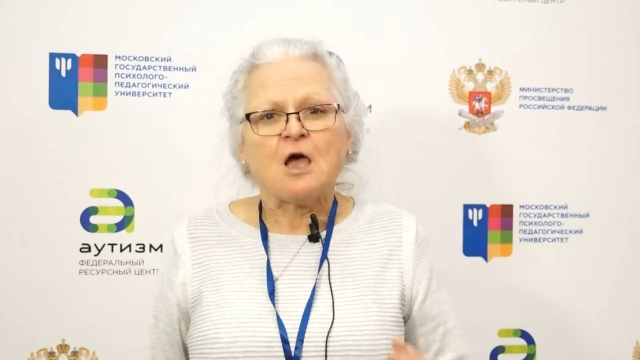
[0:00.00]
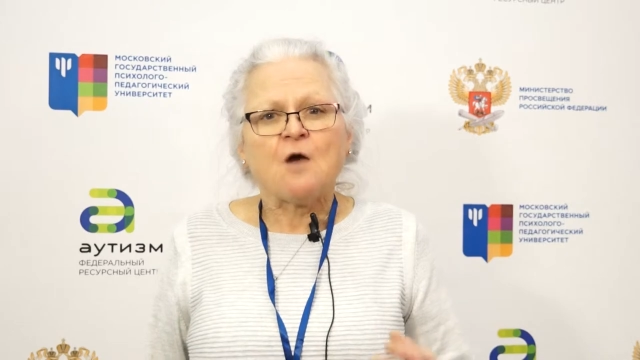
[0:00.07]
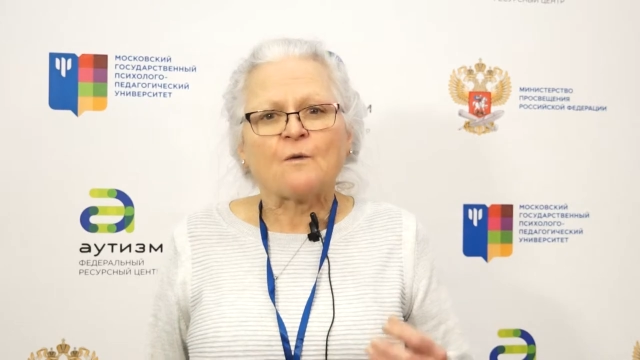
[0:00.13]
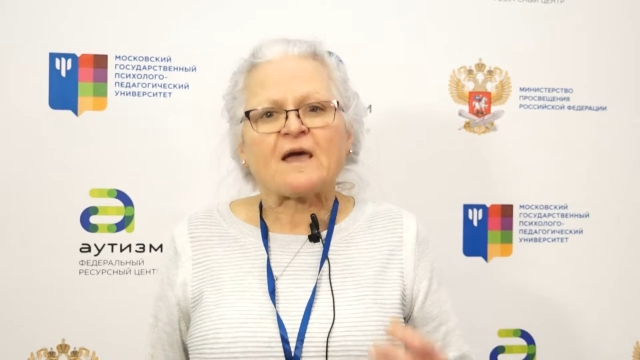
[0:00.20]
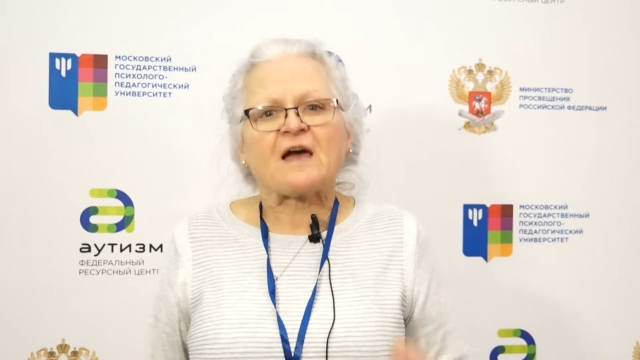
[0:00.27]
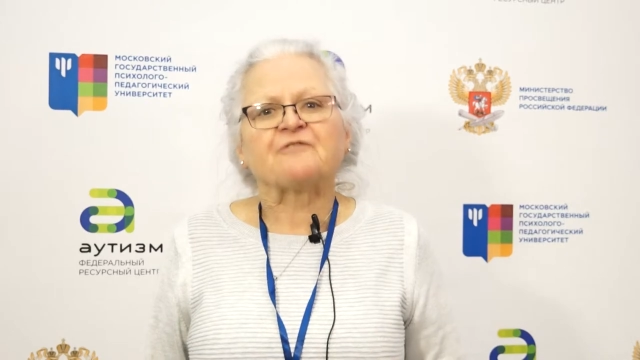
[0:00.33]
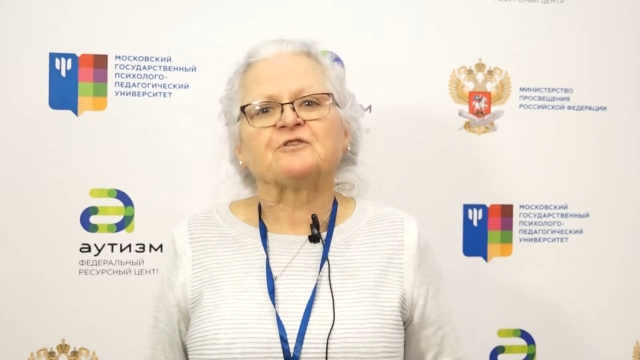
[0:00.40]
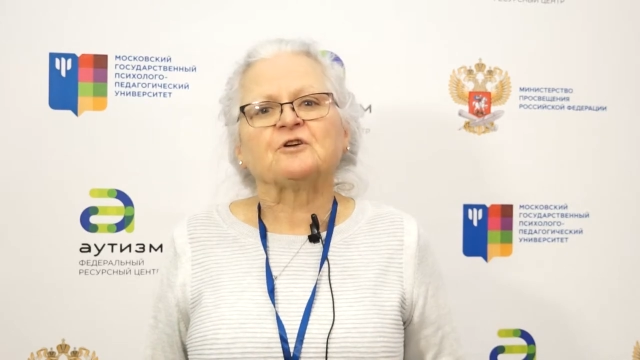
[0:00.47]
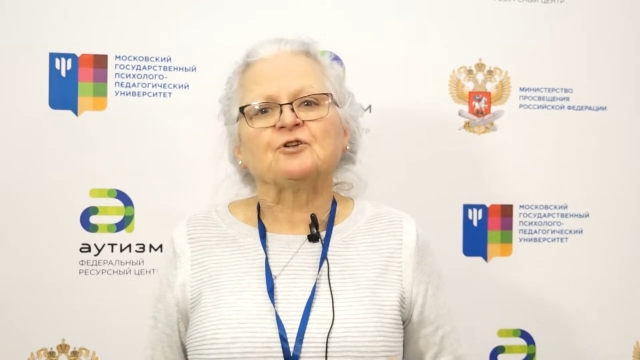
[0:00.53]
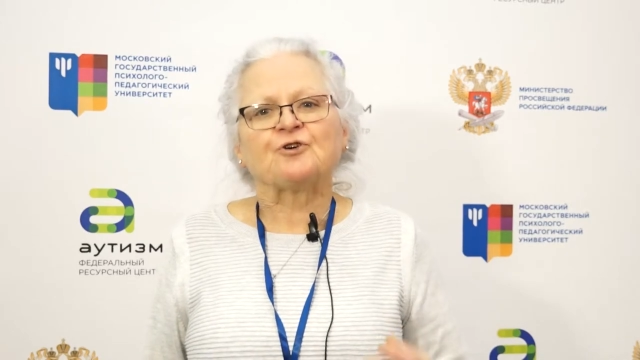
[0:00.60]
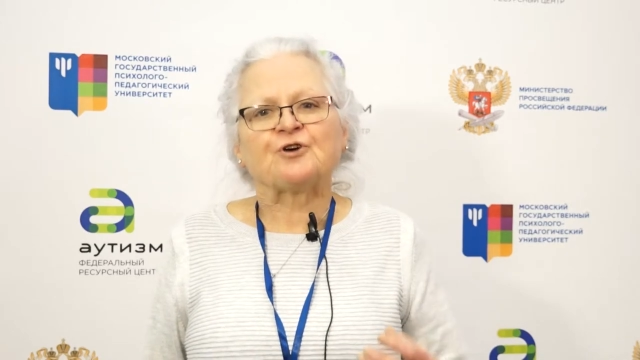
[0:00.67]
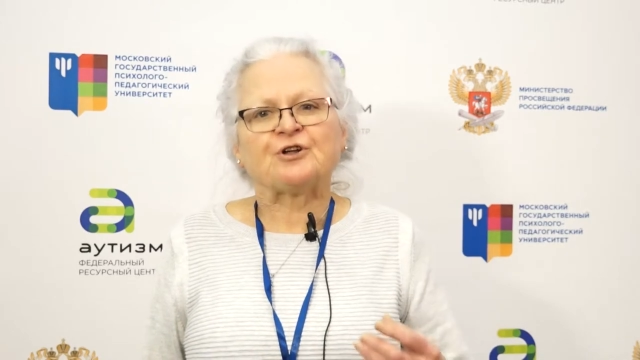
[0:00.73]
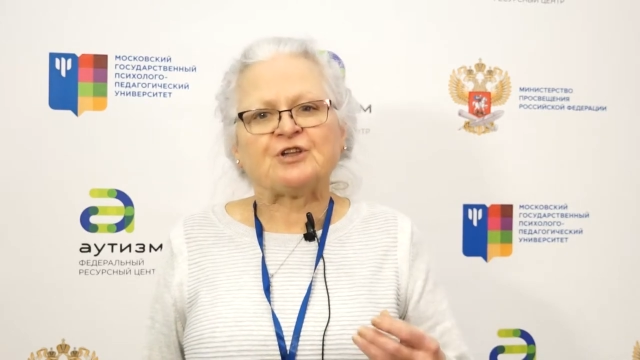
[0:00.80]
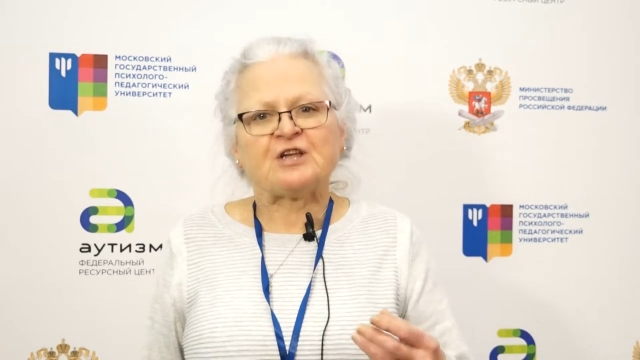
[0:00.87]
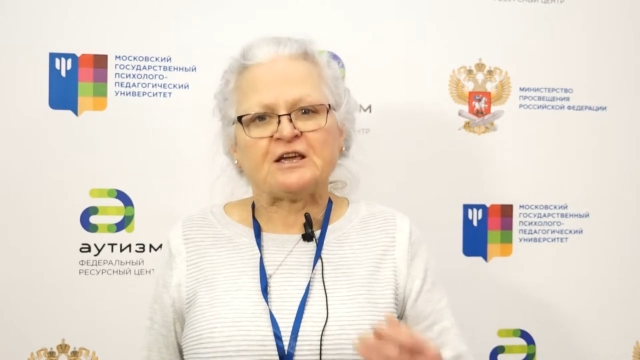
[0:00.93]
что мы
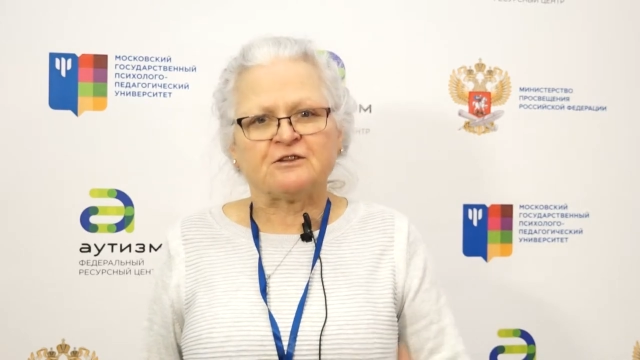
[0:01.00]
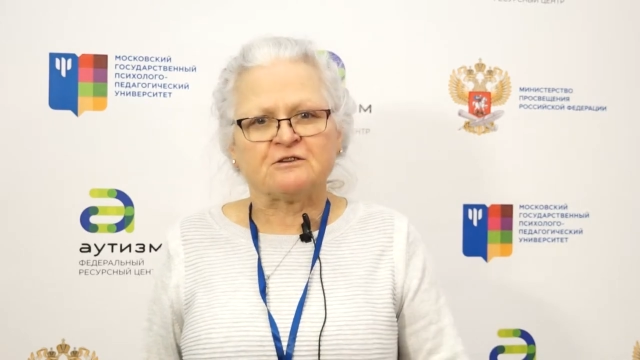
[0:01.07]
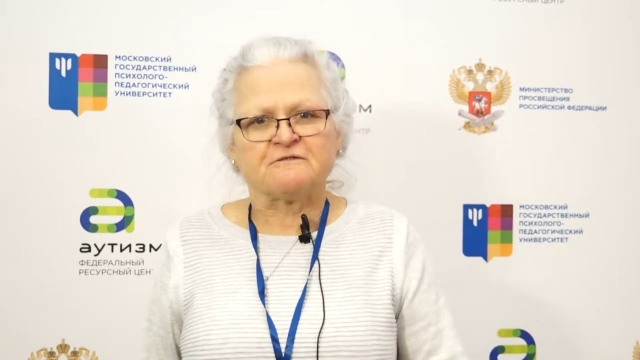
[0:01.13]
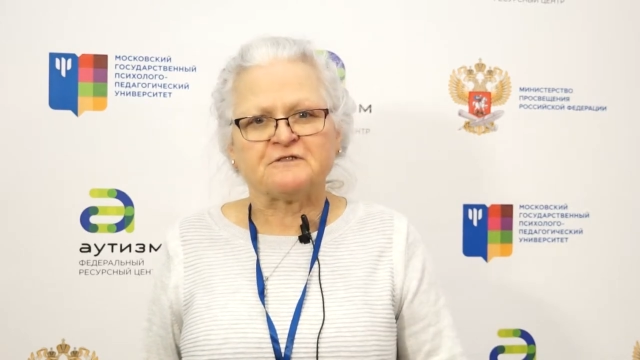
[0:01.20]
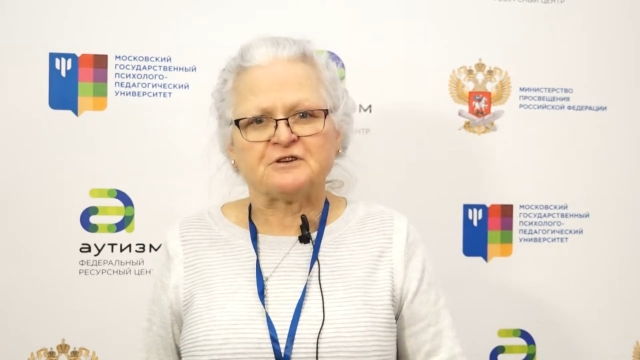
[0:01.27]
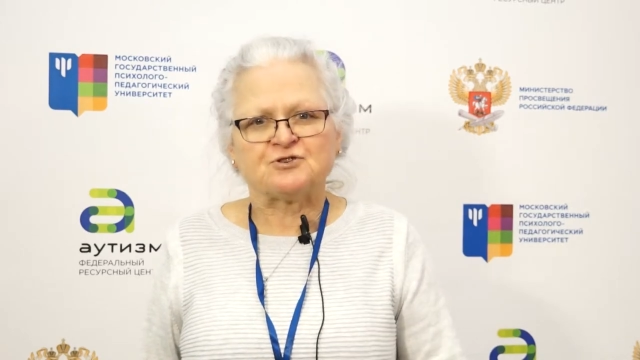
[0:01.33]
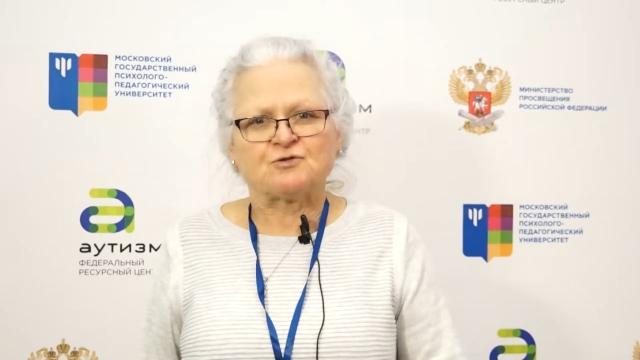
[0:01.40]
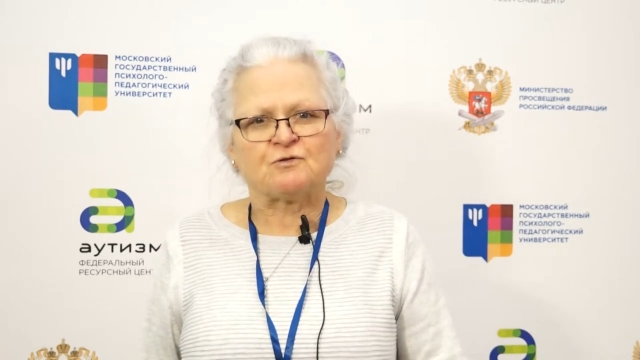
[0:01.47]
должны смотреть на